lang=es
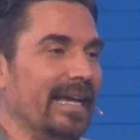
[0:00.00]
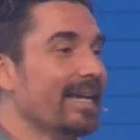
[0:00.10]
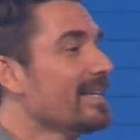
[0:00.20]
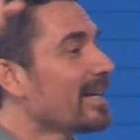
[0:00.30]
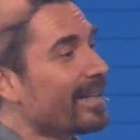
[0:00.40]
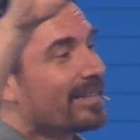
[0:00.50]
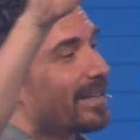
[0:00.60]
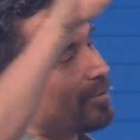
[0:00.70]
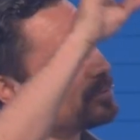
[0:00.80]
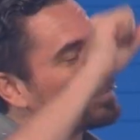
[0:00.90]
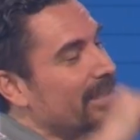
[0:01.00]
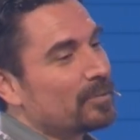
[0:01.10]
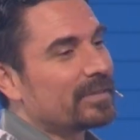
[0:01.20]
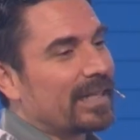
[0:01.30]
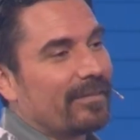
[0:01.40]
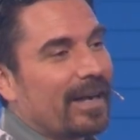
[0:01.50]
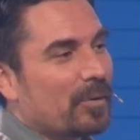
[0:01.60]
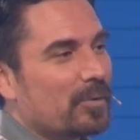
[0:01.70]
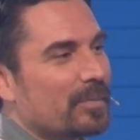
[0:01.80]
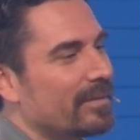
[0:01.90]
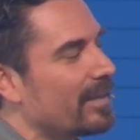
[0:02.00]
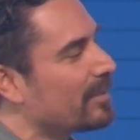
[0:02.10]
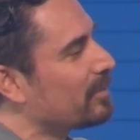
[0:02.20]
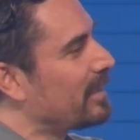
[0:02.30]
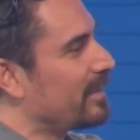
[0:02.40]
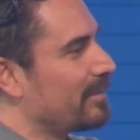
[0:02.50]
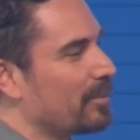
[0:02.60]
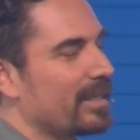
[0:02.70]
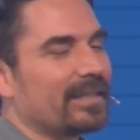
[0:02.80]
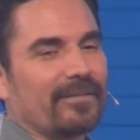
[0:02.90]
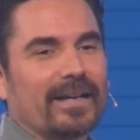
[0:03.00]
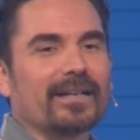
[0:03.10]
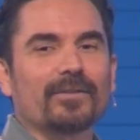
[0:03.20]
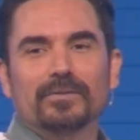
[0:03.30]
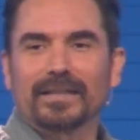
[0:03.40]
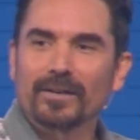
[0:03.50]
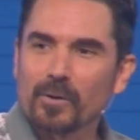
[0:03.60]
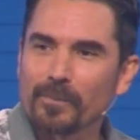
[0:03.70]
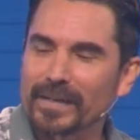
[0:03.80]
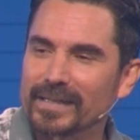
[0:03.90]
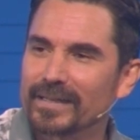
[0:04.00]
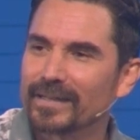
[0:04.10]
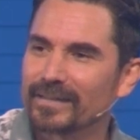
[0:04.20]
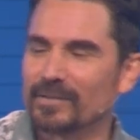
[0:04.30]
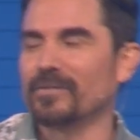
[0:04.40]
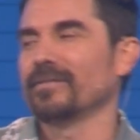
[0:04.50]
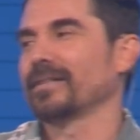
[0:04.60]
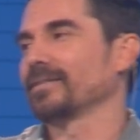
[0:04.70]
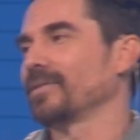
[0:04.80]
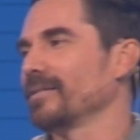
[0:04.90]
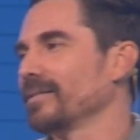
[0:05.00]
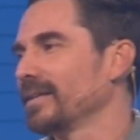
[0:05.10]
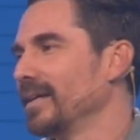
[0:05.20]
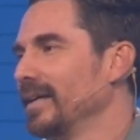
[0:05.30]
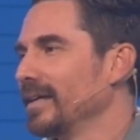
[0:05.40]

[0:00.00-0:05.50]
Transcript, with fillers: hey, ya, conseguí un trabajo, me va, ah, voy a trabajar con tal compañía, oh, qué suave.